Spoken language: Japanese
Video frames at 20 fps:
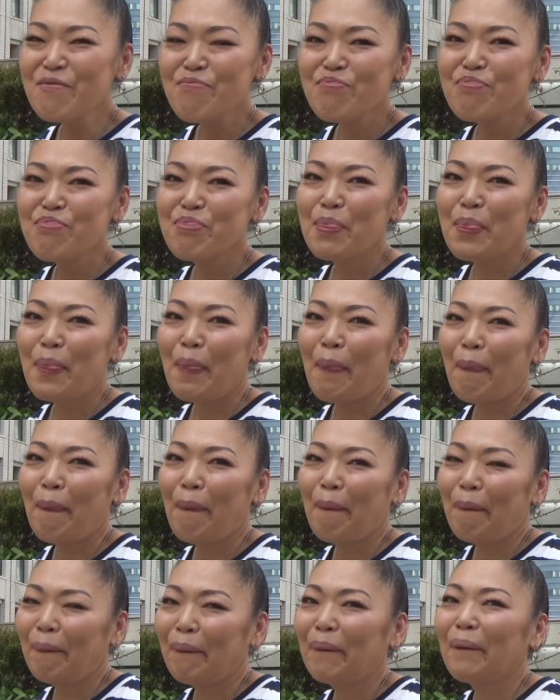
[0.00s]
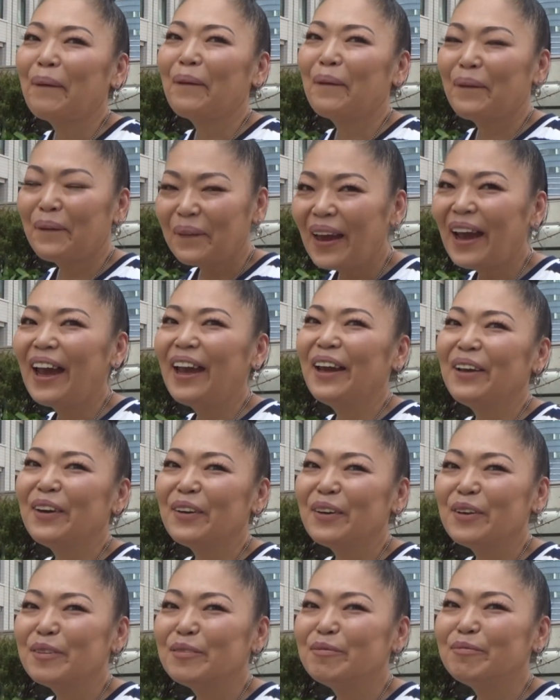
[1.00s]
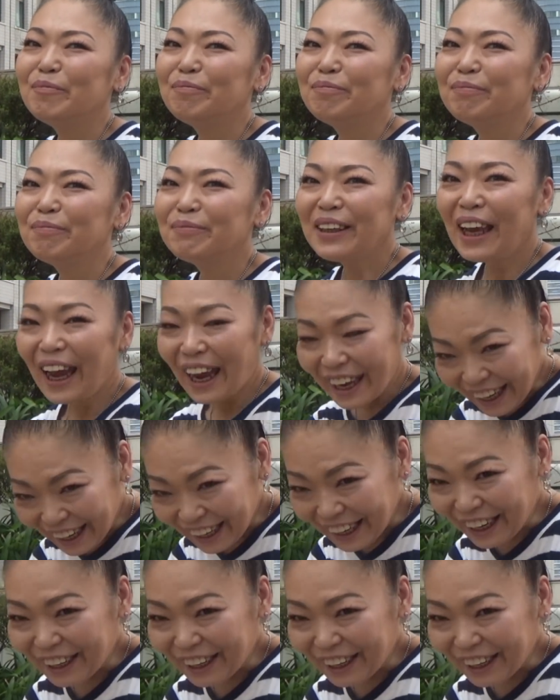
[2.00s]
いわかりました、はい、ありがとうございましたはいあ